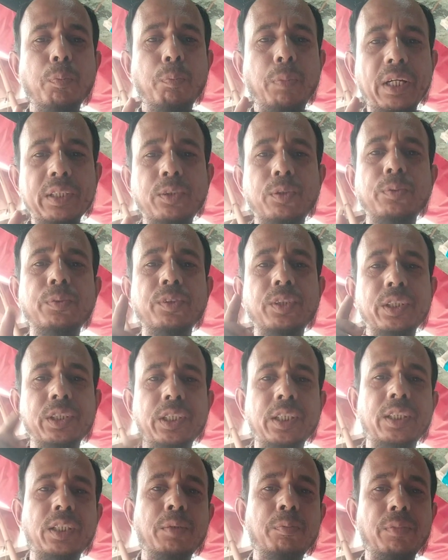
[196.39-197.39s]
বাস্তবতার
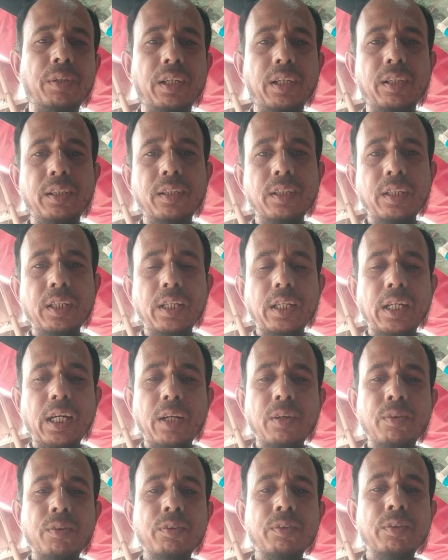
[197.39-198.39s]
সাথেই মিল
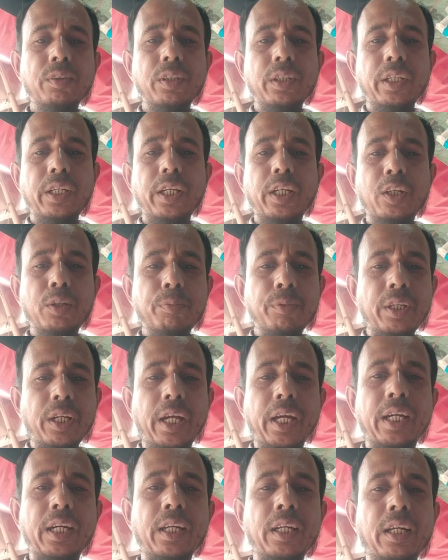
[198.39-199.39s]
কারণ এরকমের
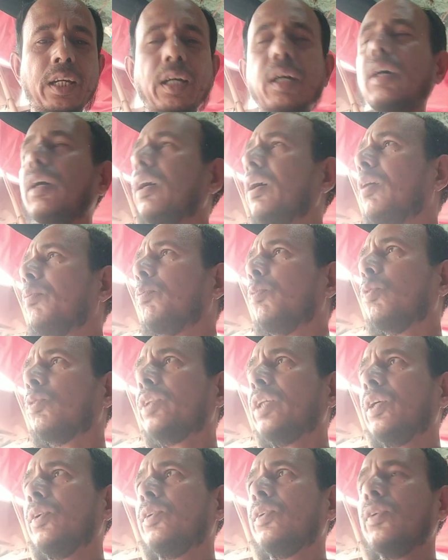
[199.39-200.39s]
হ্যাকাররা
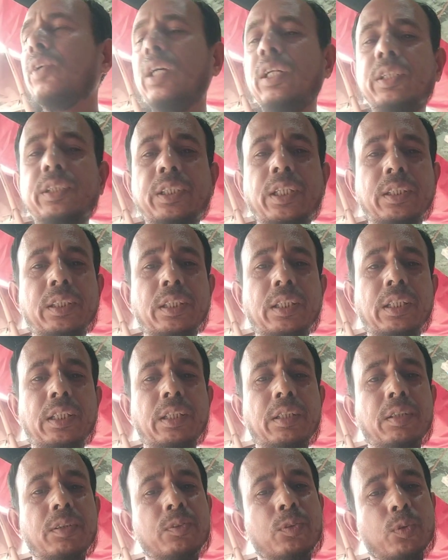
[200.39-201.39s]
প্রতারণার সাথে
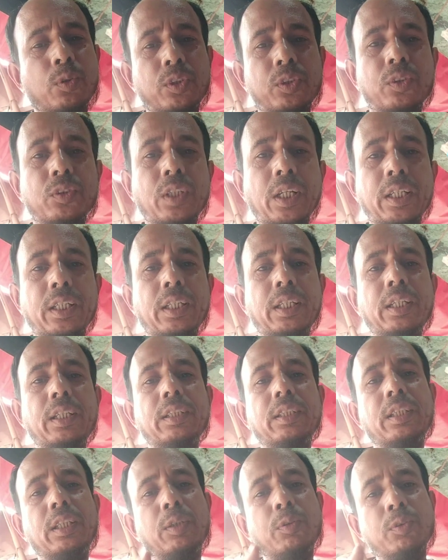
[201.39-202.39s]
জড়িত থাকে
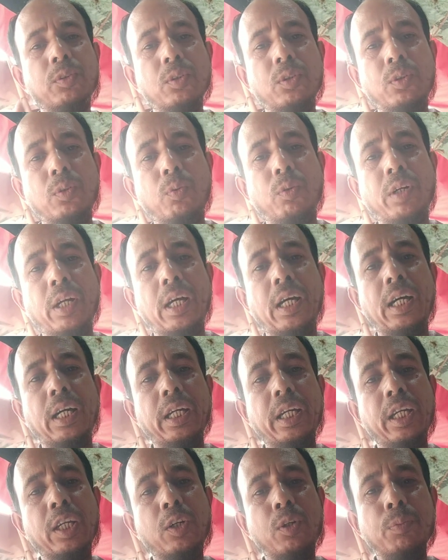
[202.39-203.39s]
যেহেতু ওরা
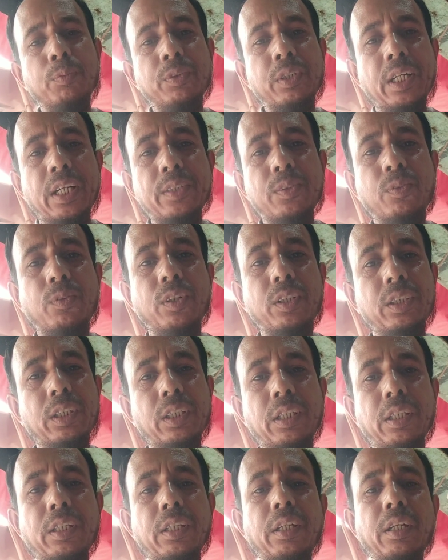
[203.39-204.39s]
এরকম কাজ করতে
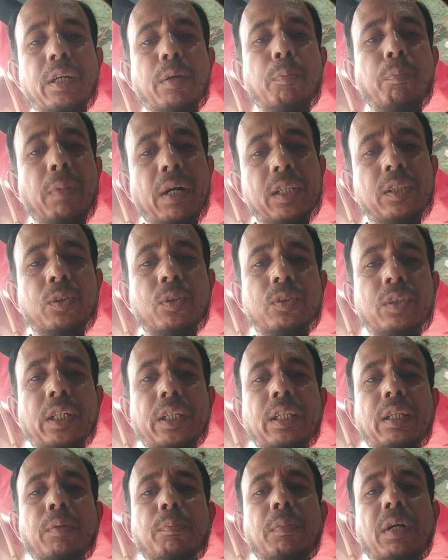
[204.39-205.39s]
বাধ্য
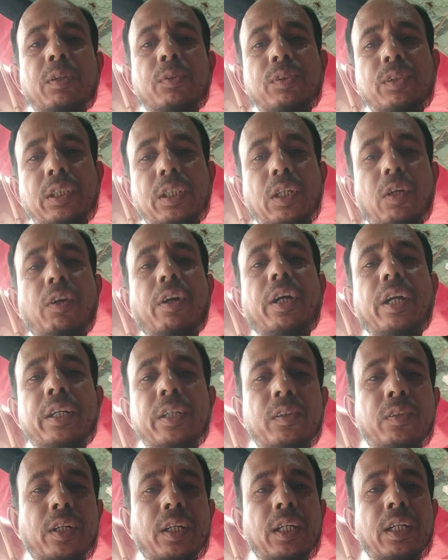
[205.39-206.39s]
থাকে মানুষকে হয়রানি
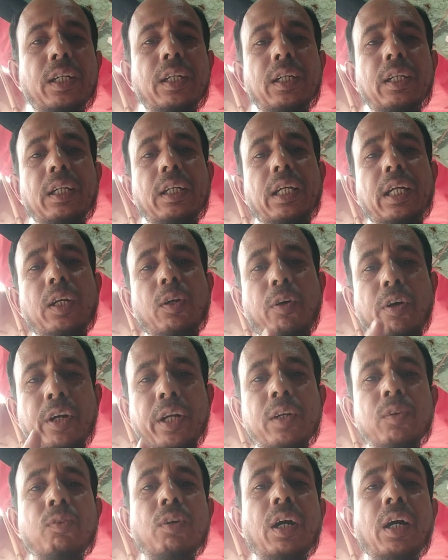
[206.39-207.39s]
করে এই
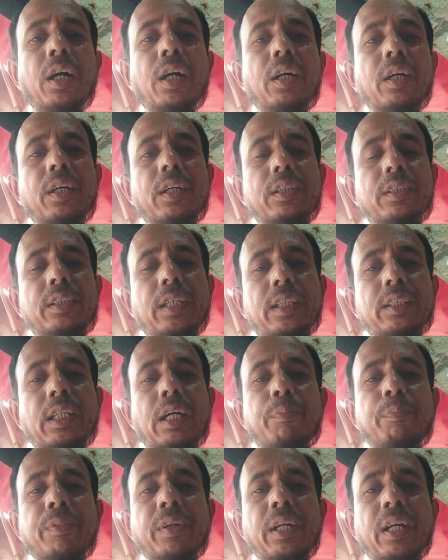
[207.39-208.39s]
হয়রানিগুলো যাতে
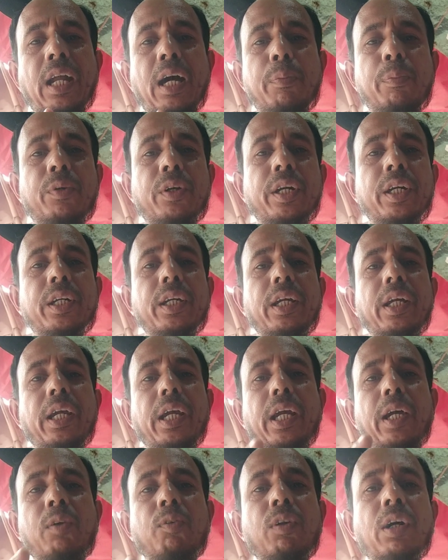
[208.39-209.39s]
আপনারা না পড়েন
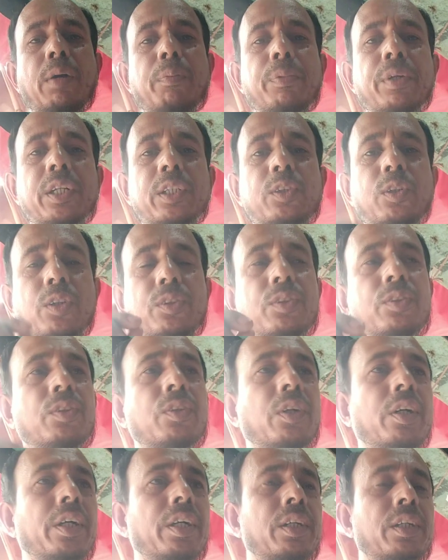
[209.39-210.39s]
এগুলো আপনারা সচেতন
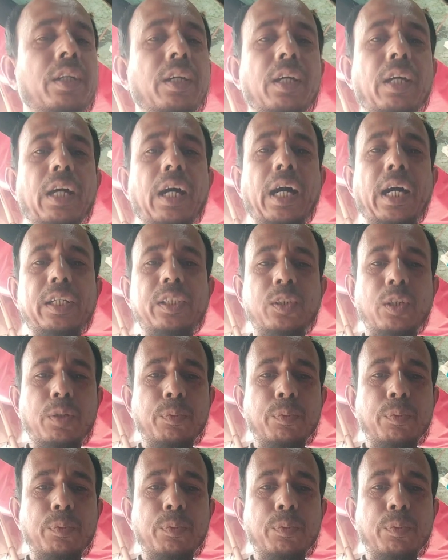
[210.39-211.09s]
হন আর